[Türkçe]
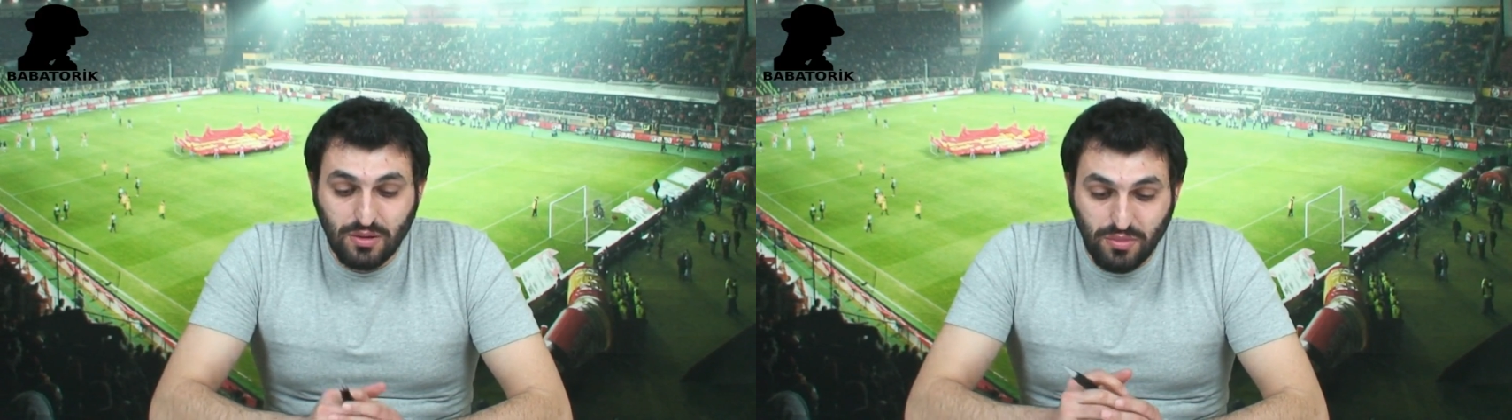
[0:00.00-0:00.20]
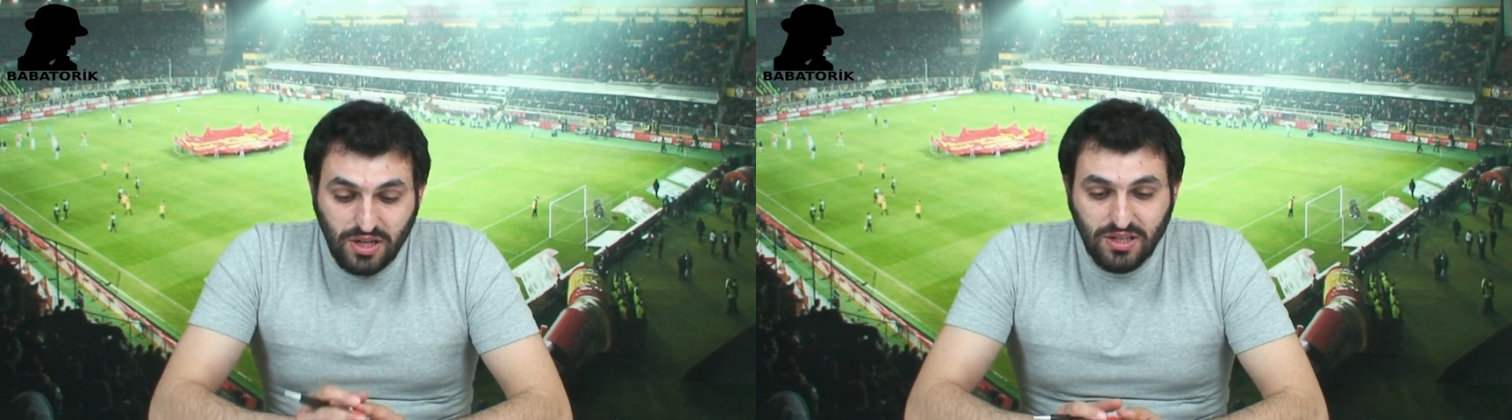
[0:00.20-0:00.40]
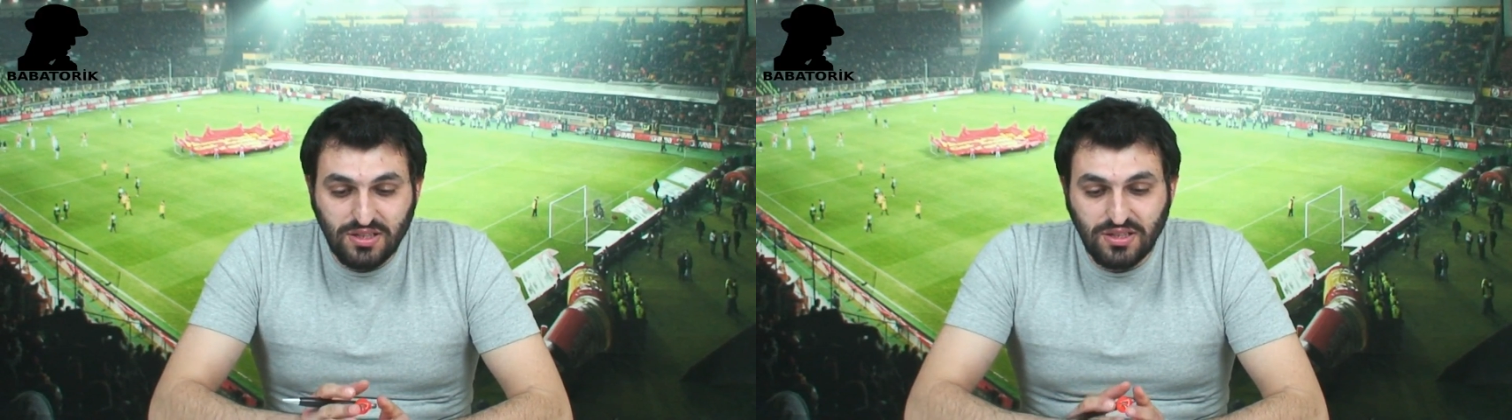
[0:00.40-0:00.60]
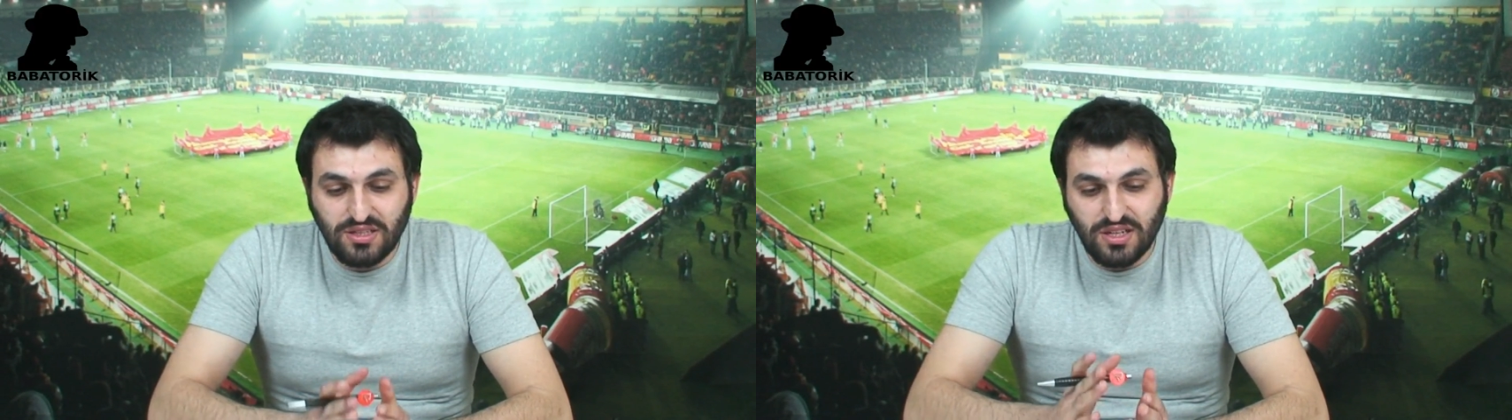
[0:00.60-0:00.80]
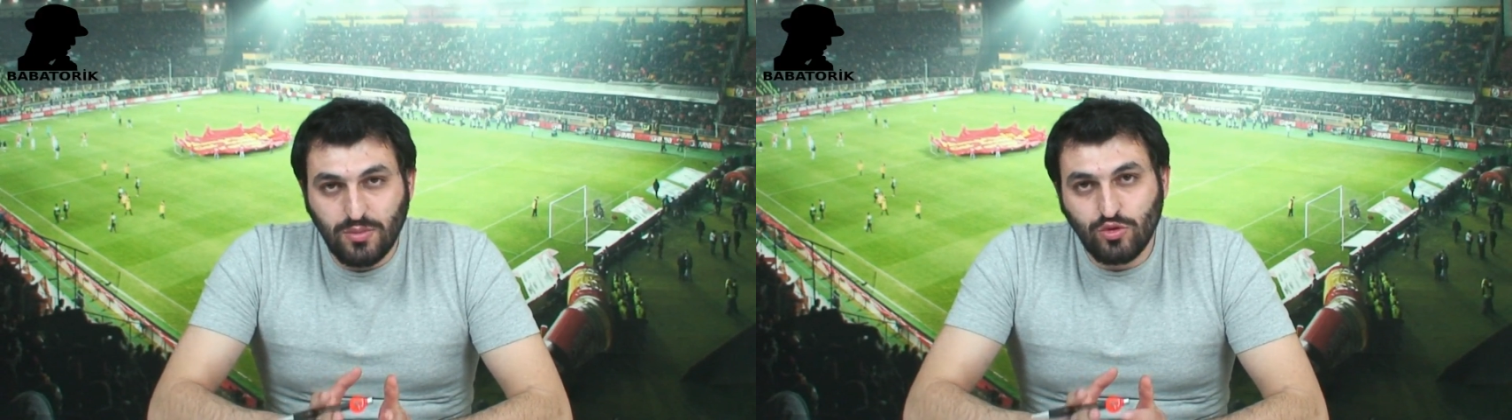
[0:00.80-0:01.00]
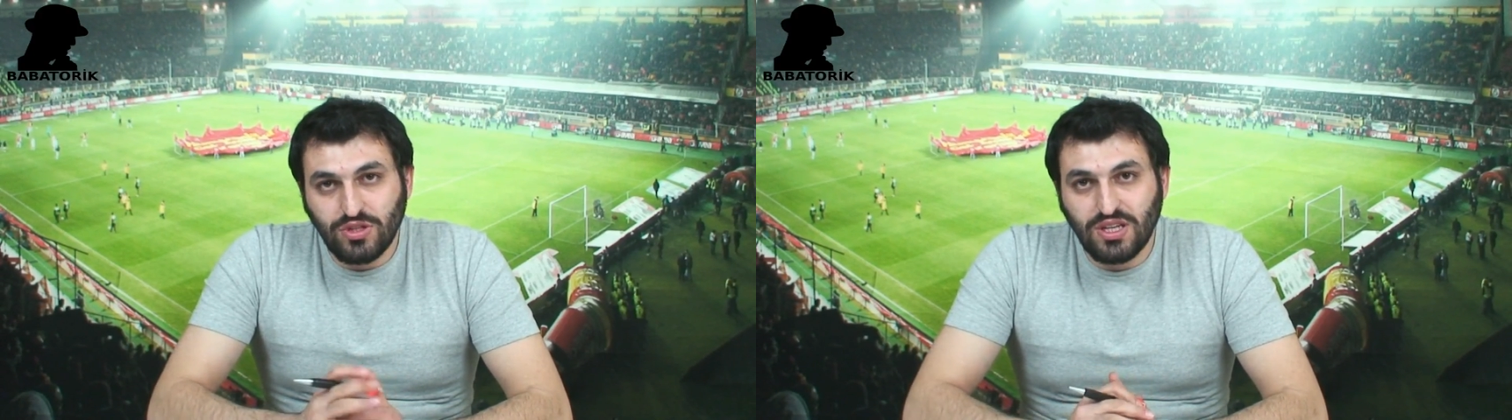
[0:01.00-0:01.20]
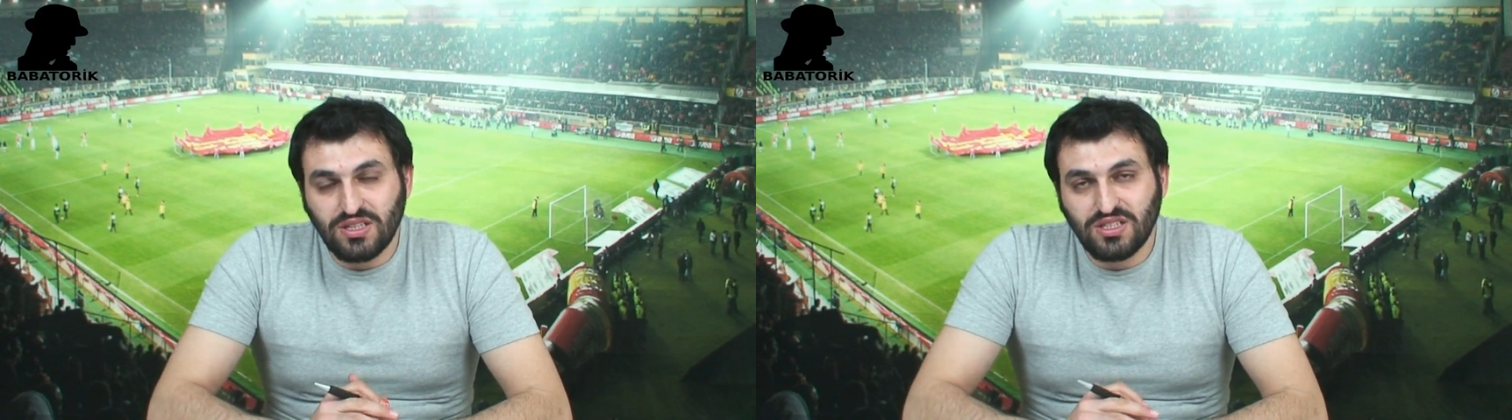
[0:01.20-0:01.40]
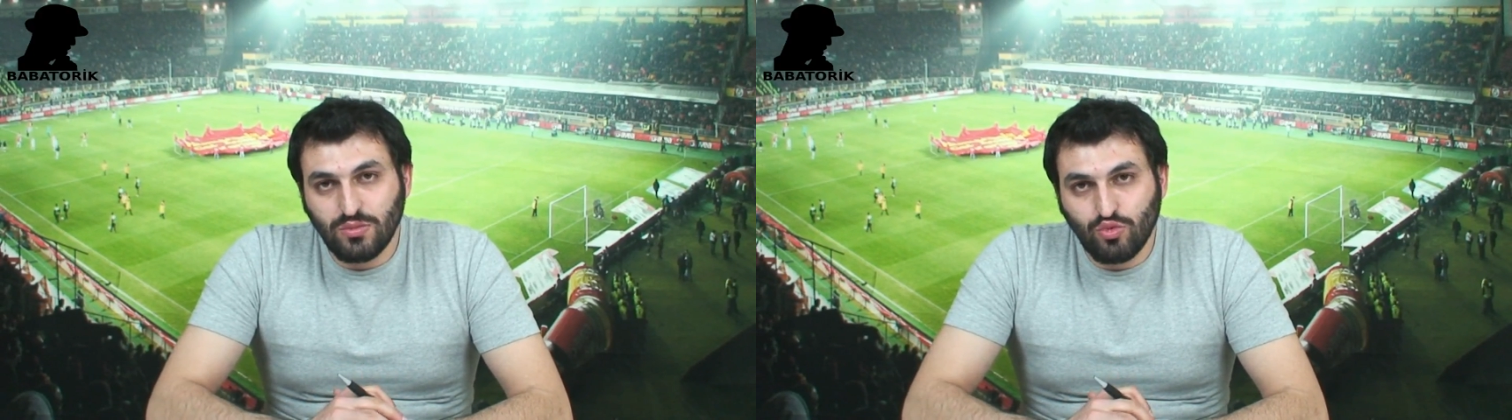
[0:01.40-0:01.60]
Bakıldığında Trabzon'a
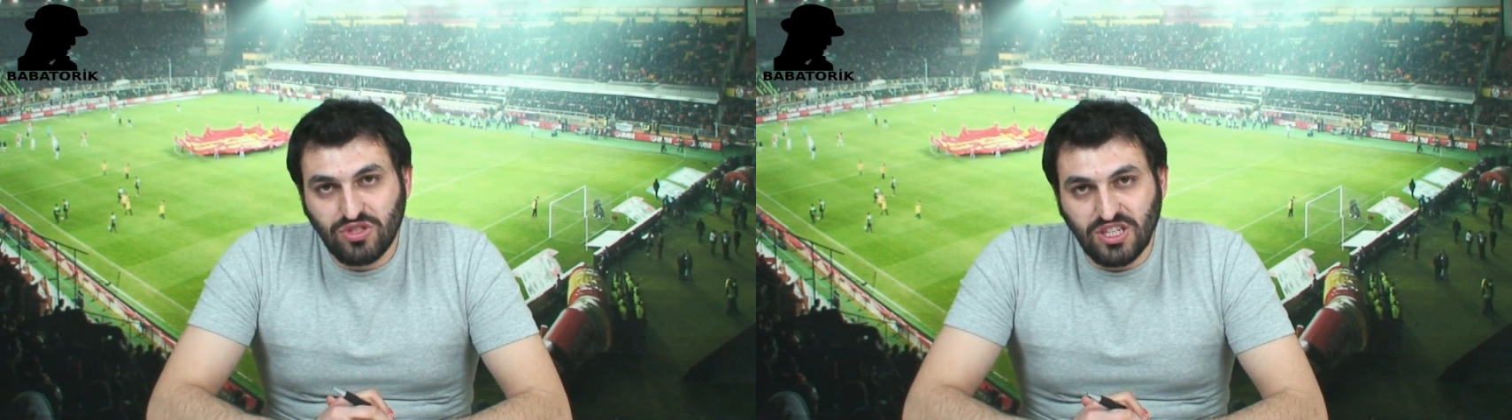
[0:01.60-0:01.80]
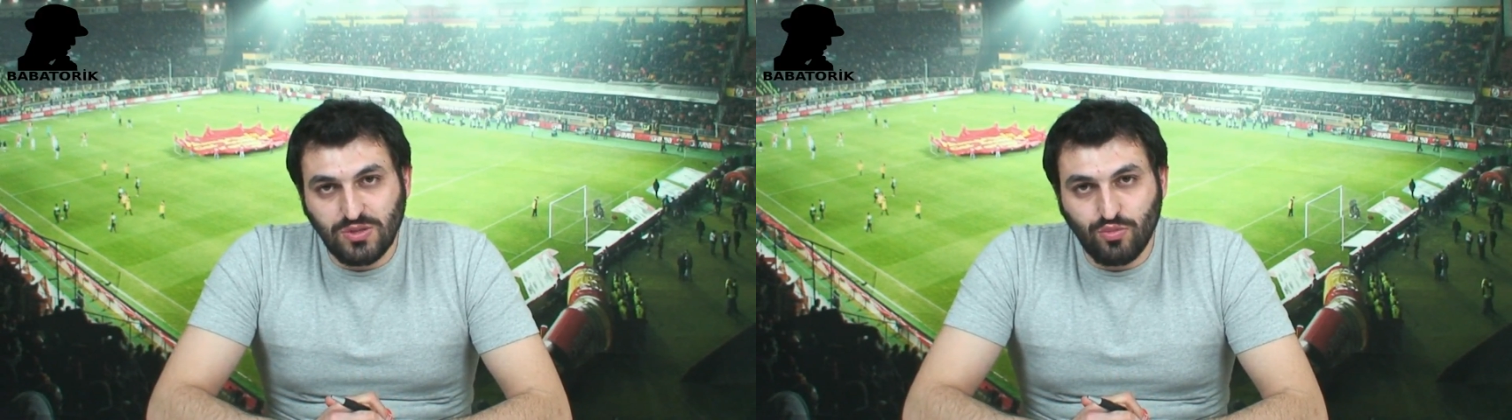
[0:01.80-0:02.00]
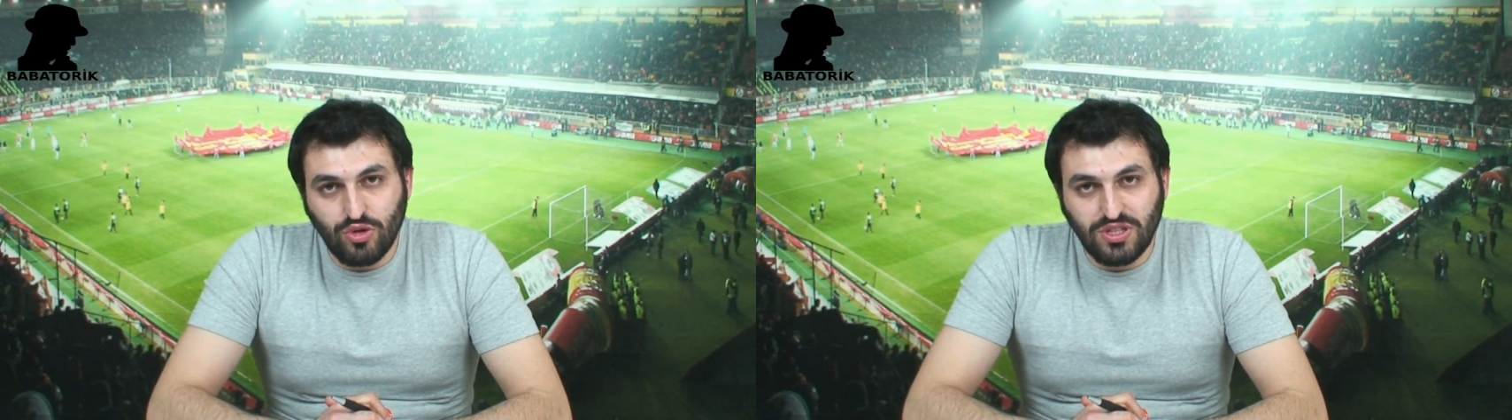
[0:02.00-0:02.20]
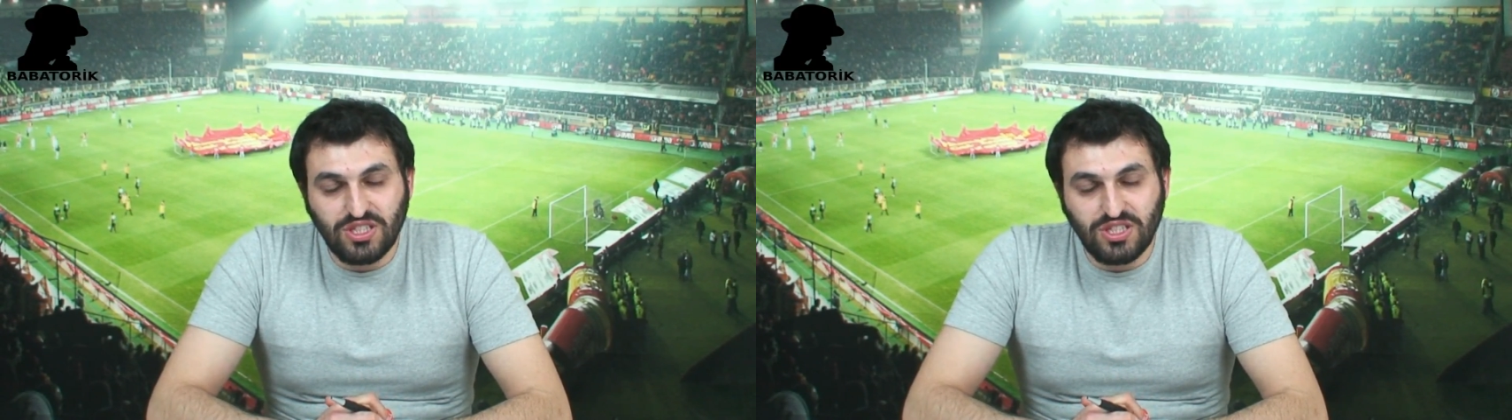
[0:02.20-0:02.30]
yetişti Bursa Spor.